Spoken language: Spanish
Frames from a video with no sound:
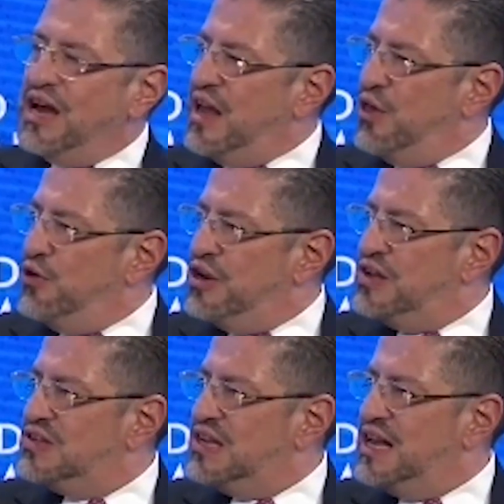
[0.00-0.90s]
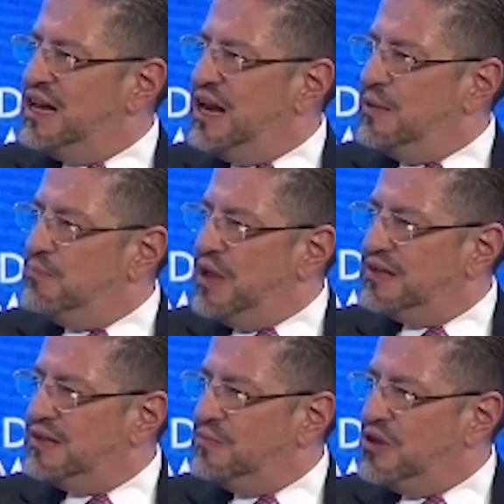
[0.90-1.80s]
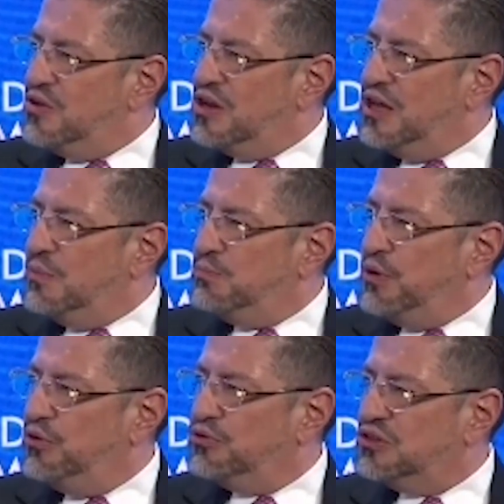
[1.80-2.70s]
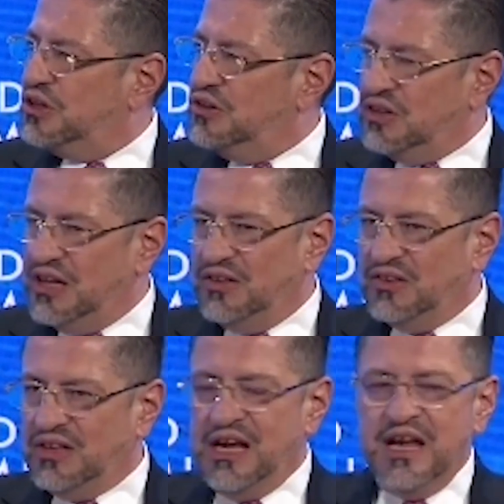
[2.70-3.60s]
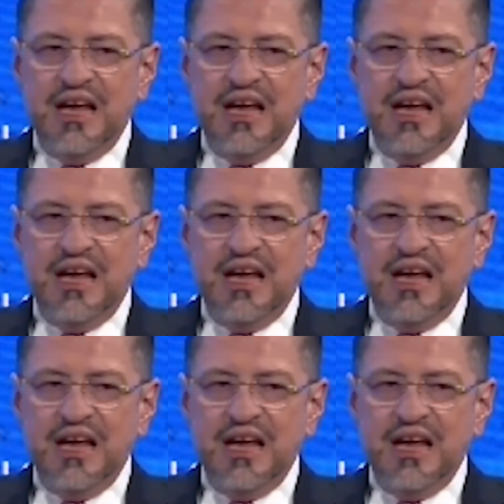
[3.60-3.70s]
ganadores sean la inmensa mayoría del pueblo costarricense.